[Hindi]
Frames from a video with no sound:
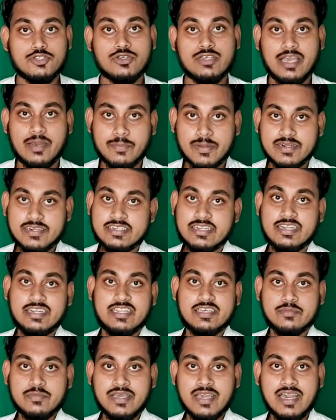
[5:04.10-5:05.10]
जो यहाँ पर
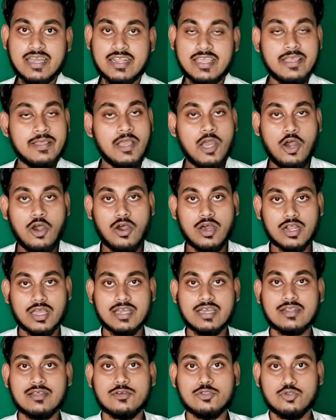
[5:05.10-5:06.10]
ट्रेंडिंग में आ रहे और
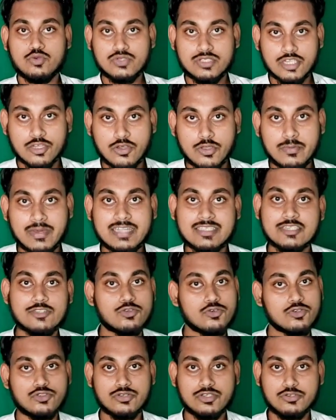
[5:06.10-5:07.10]
अगर दूसरी कोई बात है
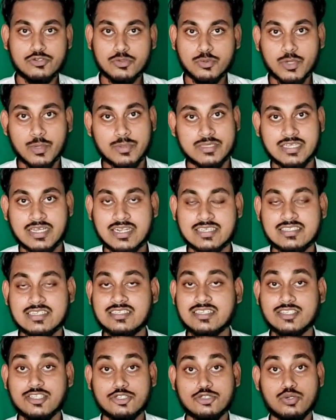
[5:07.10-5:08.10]
तो वो तो यूट्यूब को बताना
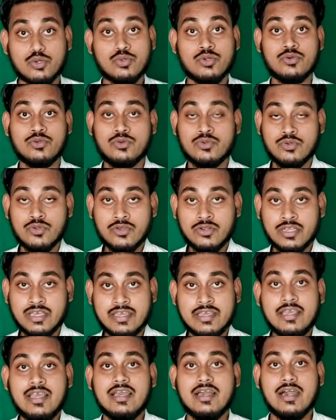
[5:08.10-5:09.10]
चाहिए था जो
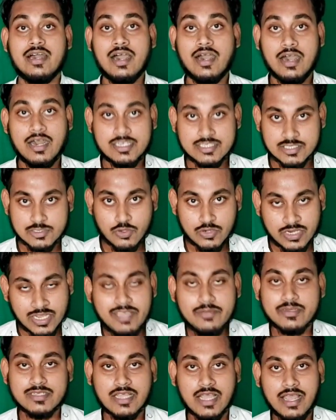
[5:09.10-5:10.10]
उन्होंने हर्ष को
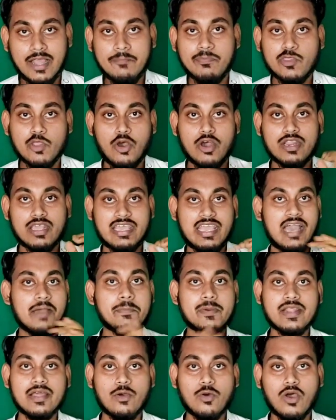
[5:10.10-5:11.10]
नहीं बताया और यहाँ
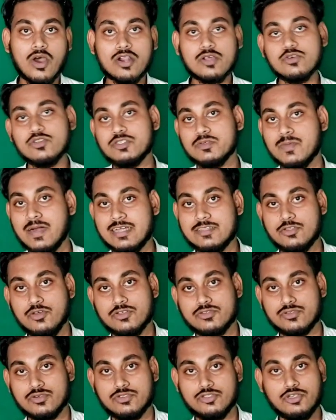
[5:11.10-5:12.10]
पर और कुछ बात
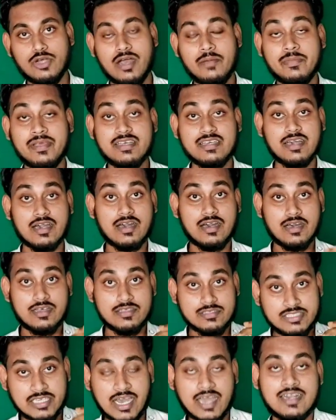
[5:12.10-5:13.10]
दोस्तों जो हमें
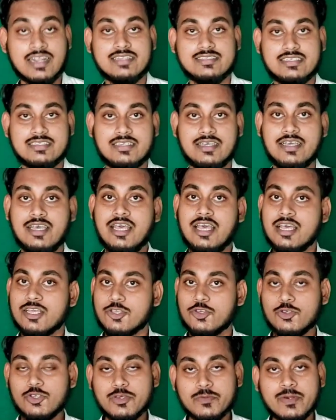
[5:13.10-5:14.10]
जानना चाहिए
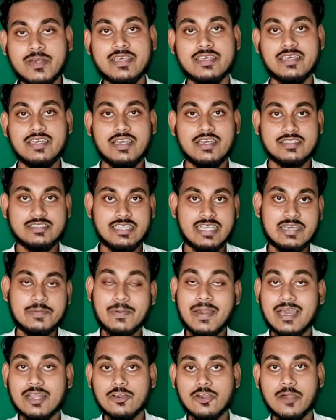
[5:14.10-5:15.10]
क्योंकि भाई देख
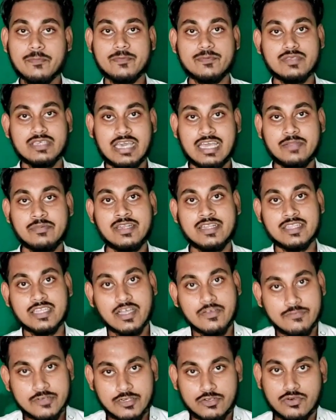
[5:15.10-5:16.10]
पा रहे हो आप कैरबिनेट
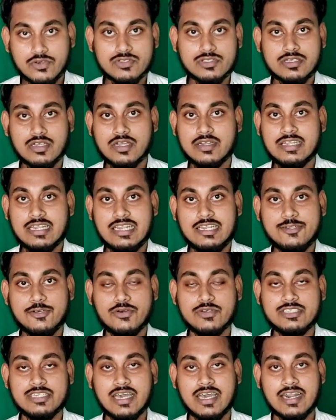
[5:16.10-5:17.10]
का वीडियोस डिलीट
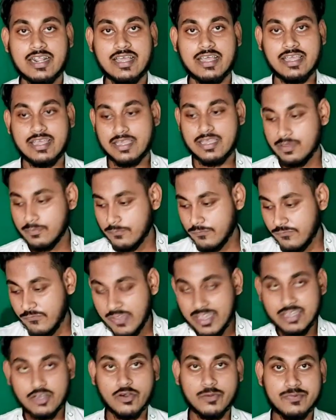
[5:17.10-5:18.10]
हो जा रहे हैं
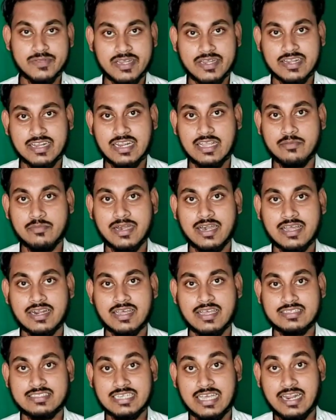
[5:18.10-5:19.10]
फेक कॉपीराइट क्लेम आ
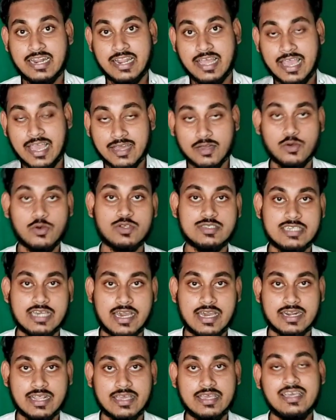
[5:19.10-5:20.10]
रहा है चैनल हैक हो जा
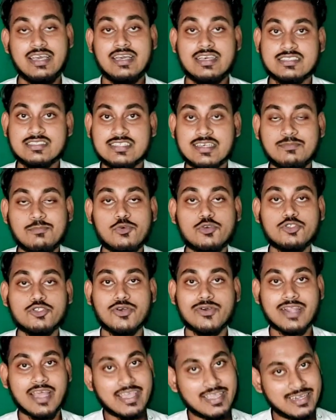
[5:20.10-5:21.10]
रहा है सब कुछ
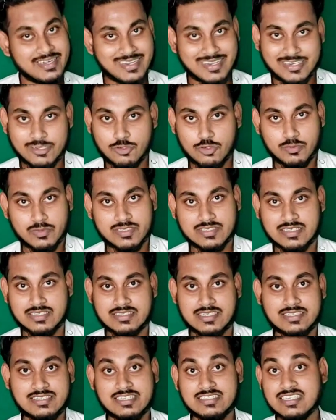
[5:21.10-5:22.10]
हो रहा है इंडियन यूट्यूबर्स के
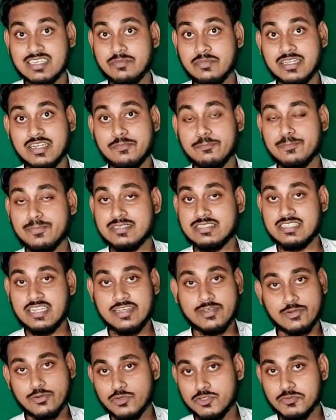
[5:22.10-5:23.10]
साथ जैसे कि मैंने
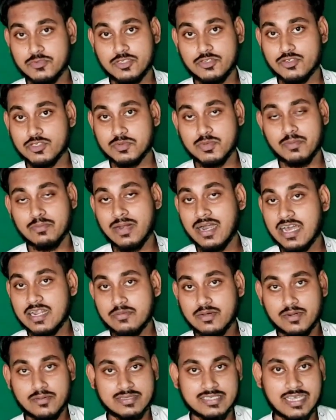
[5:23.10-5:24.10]
पिछले कुछ वीडियोस में बार
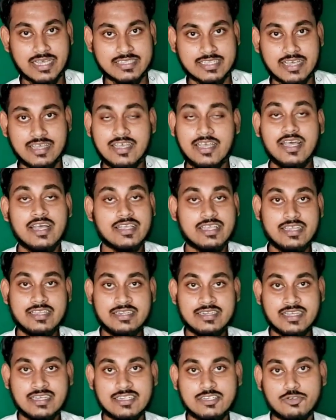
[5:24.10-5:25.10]
बार बताया था कि
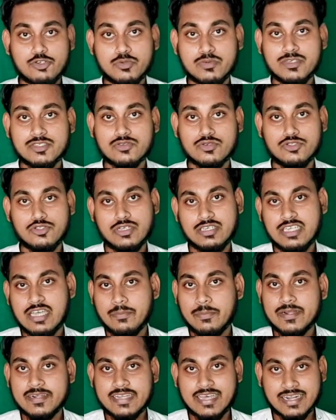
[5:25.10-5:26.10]
इंडियन यूट्यूबर्स को जो है
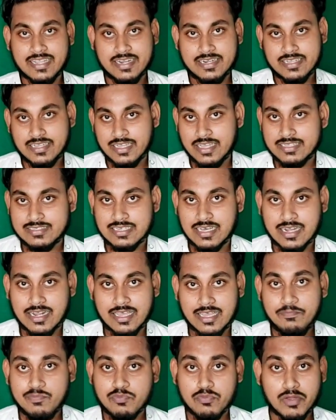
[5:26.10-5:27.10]
यहाँ पर टारगेट किया जा रहा
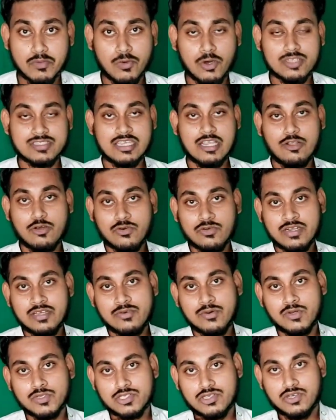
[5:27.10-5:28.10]
है पर बहुत सारे लोगों ने
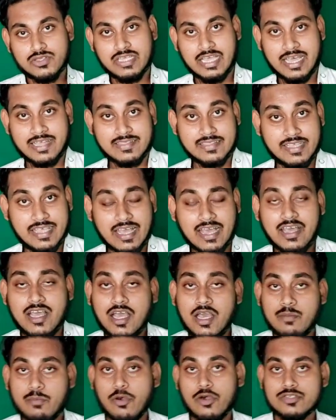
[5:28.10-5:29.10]
उसको ध्यान दिया
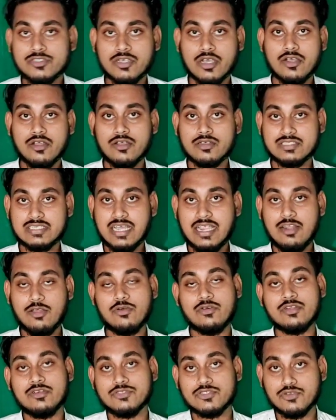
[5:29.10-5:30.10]
बहुत सारे
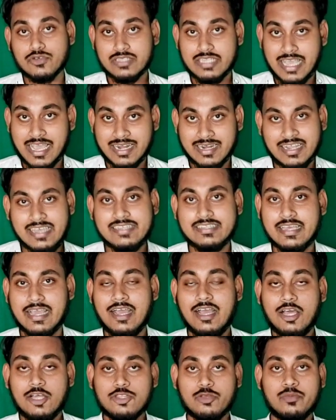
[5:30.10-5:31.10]
लोगों ने उसको ध्यान नहीं दिया
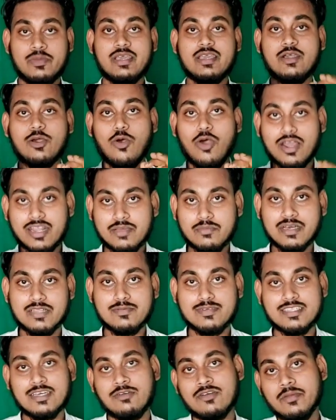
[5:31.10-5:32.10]
तो मैं और एक बात
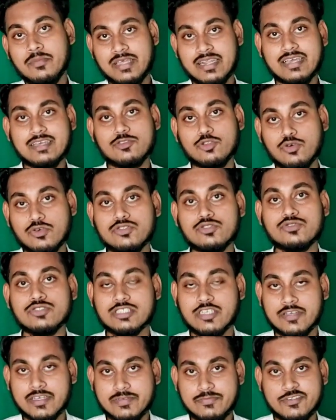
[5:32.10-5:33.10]
बताऊंगा मेरे एक दोस्त
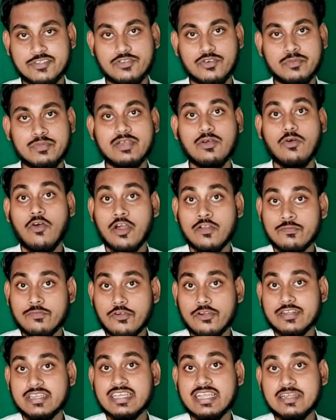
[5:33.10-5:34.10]
उसका एक वीडियो में वन
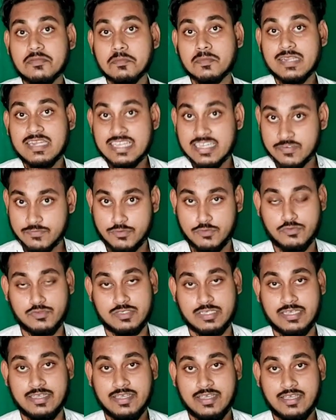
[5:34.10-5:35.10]
मिलियन
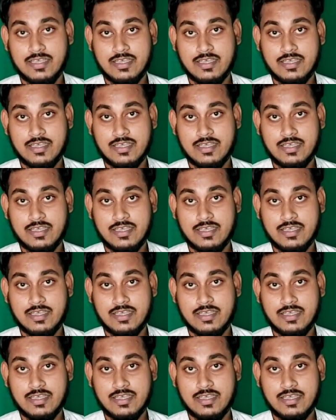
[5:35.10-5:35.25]
व्यूज है